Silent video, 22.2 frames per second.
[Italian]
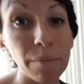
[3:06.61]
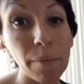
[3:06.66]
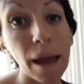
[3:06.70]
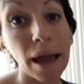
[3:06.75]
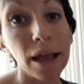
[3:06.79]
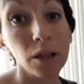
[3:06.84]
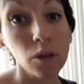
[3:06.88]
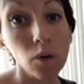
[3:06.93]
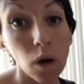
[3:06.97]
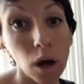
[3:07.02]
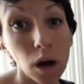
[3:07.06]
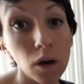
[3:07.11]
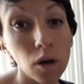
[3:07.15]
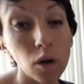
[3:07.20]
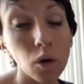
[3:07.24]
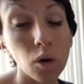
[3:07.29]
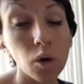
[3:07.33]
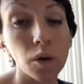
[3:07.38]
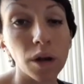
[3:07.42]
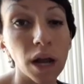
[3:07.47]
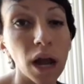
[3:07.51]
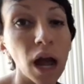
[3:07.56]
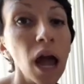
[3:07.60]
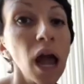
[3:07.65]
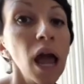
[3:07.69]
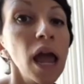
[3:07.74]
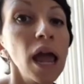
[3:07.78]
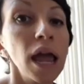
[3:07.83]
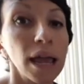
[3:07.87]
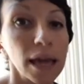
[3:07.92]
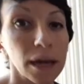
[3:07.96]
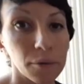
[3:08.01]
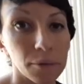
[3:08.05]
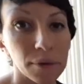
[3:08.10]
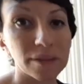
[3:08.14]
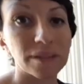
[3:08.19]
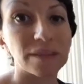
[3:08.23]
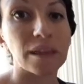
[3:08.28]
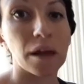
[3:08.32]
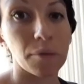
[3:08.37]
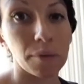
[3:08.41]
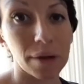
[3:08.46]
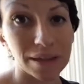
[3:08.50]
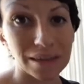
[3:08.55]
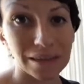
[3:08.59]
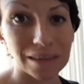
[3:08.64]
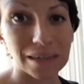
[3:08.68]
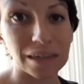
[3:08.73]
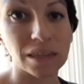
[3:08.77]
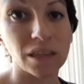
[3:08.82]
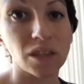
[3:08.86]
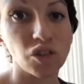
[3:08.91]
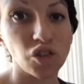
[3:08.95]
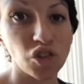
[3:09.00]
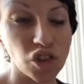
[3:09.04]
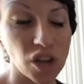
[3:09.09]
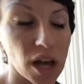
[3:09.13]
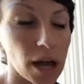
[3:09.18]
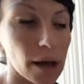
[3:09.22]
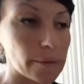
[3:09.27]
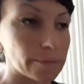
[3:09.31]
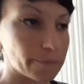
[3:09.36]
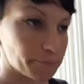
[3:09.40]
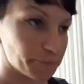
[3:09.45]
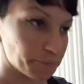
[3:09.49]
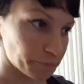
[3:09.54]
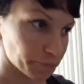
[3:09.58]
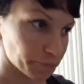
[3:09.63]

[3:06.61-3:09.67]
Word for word: meglio ancora, e questa è una strategia